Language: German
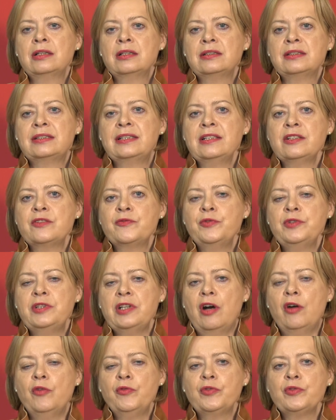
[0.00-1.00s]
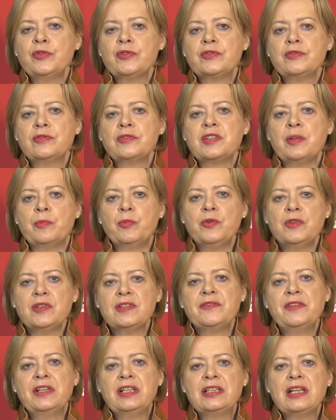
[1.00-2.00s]
sind für die Aufrüstung der
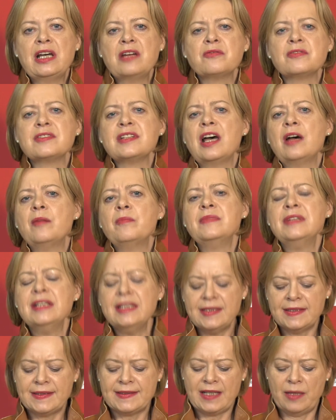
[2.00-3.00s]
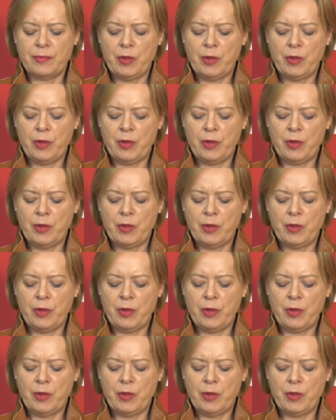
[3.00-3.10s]
Bundeswehr gedacht und haben nichts,